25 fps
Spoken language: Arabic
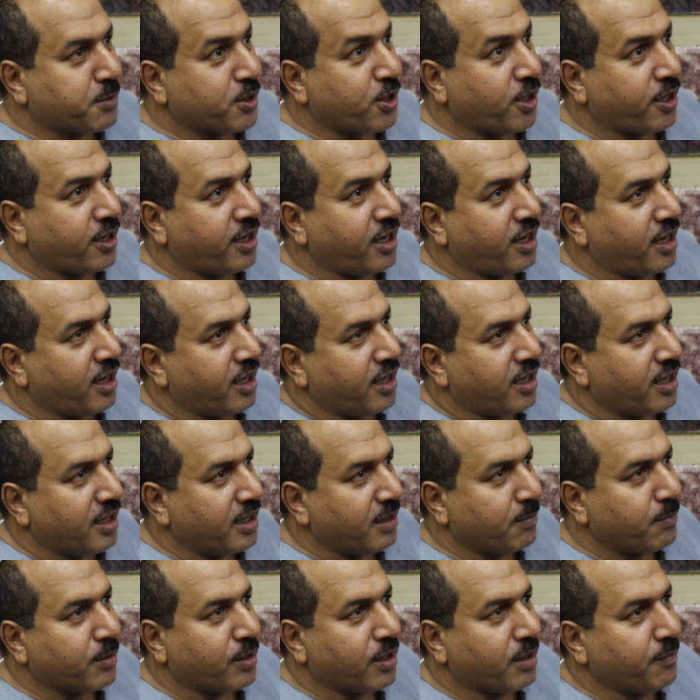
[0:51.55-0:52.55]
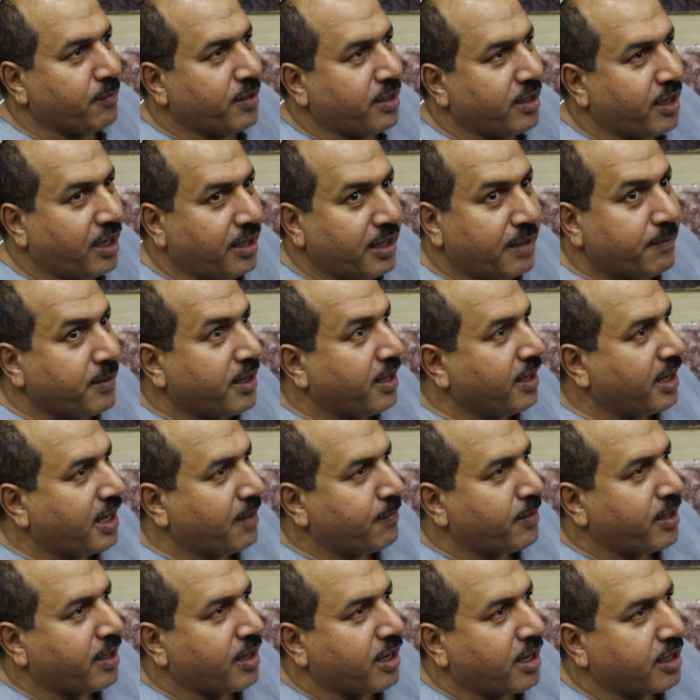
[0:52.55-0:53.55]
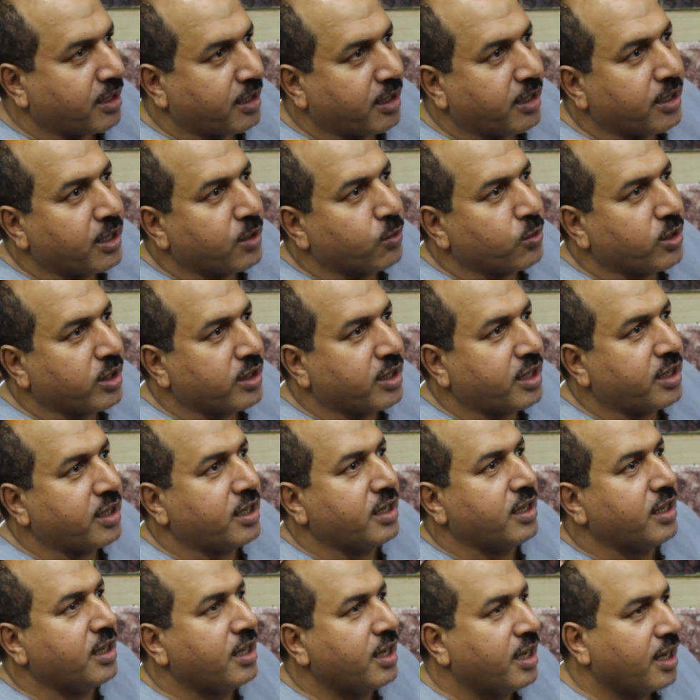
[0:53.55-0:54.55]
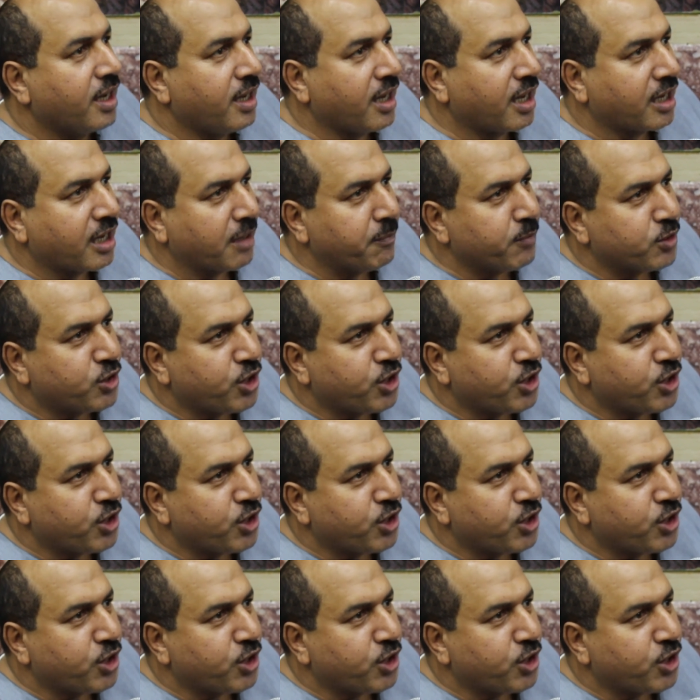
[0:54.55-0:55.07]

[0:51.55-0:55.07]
بصراحه يعني برغم ان احنا بنلعب على ارضنا وكده لكن